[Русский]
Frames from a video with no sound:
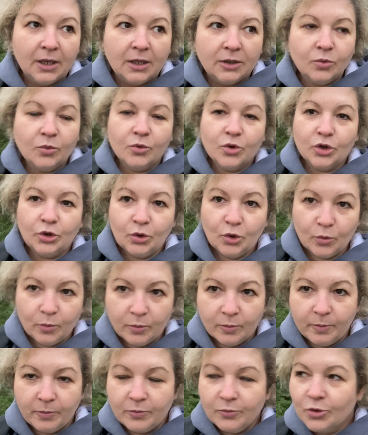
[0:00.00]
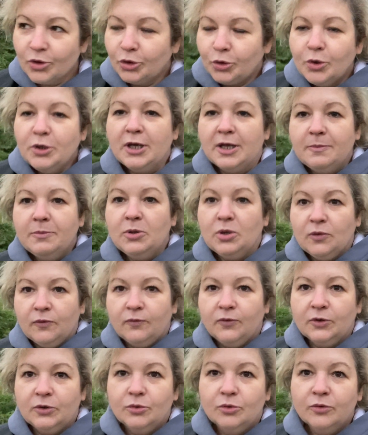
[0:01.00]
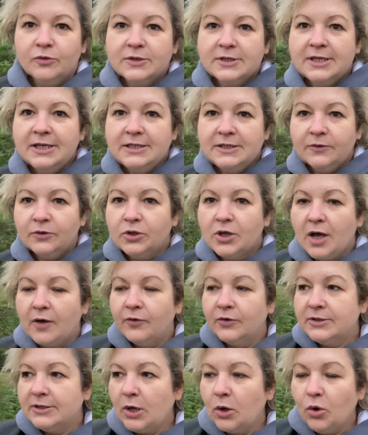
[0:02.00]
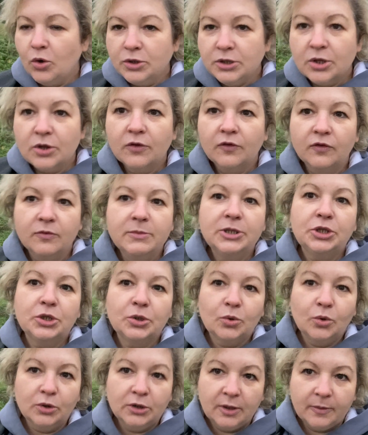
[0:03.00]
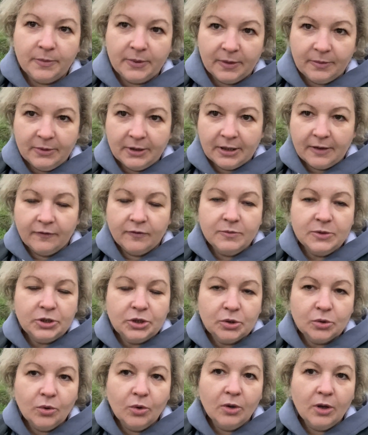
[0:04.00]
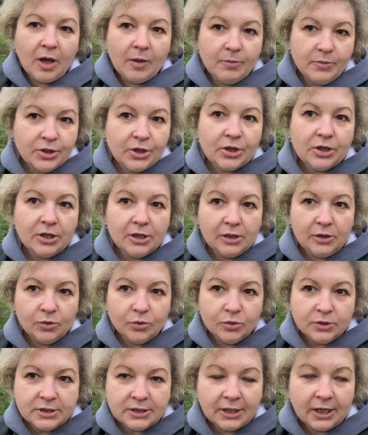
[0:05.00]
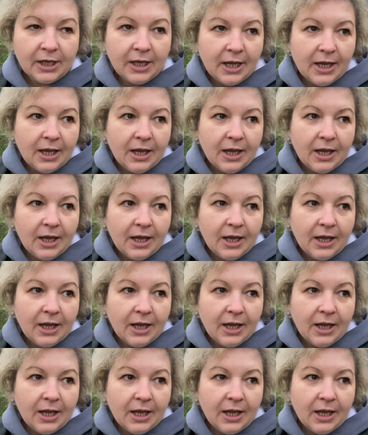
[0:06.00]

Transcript: Ну, что, что я имею в виду? Ну, знаете, вот как вот заходишь в метро, например, а в метро обычные люди.